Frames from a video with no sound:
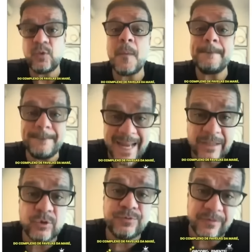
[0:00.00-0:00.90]
do
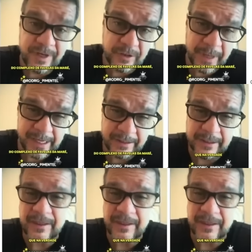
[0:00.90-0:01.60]
complexo de favela da Maré, né?